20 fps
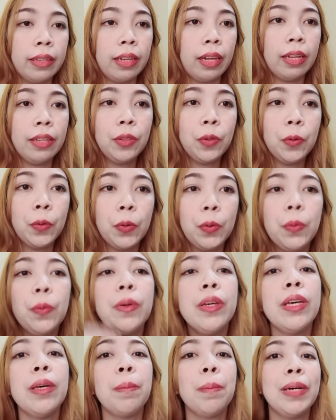ano ko
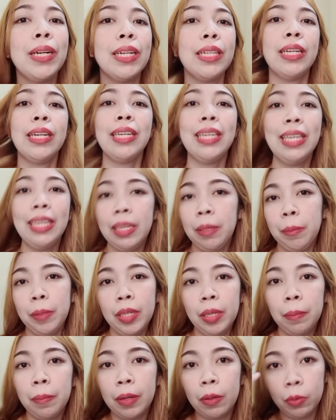eh, parang
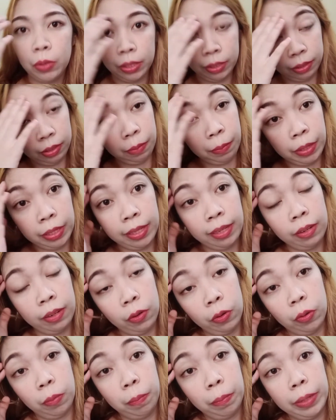nagkikimkim ako ng sama ng
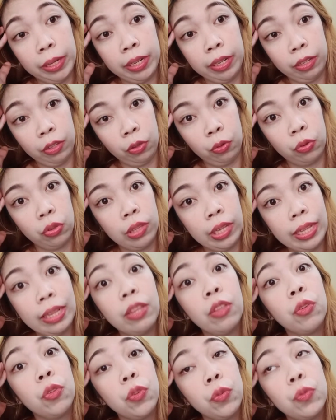loob, parang yun. And
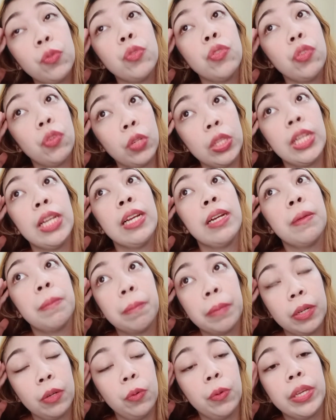yun yung gusto ko talagang
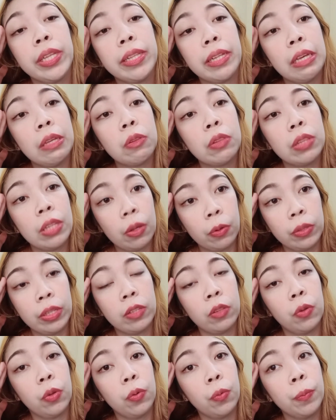baguhin ngayong taon
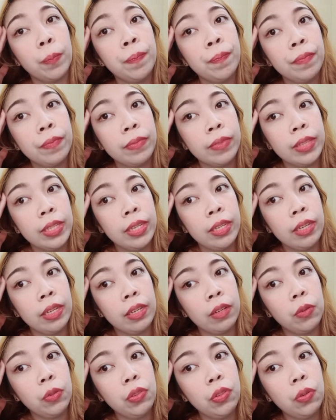na to. Yung
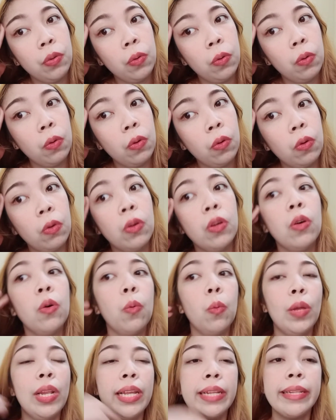gusto ko,
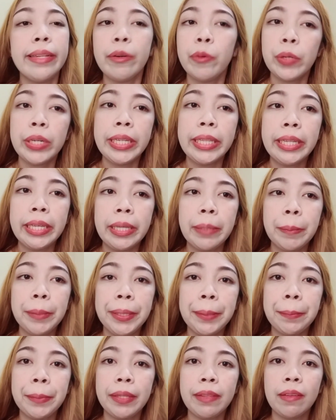wala na akong
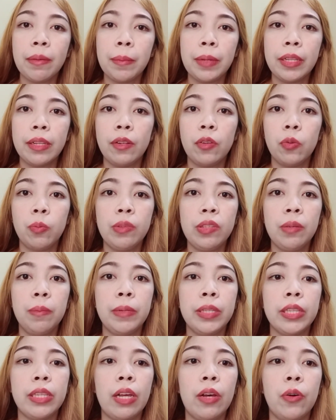kinikim na sama ng loob sa
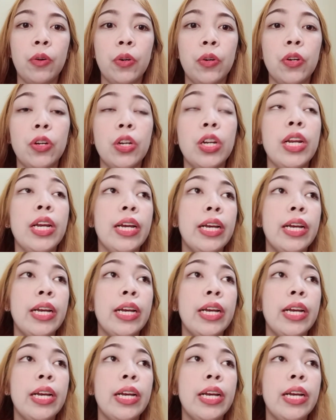ibang tao or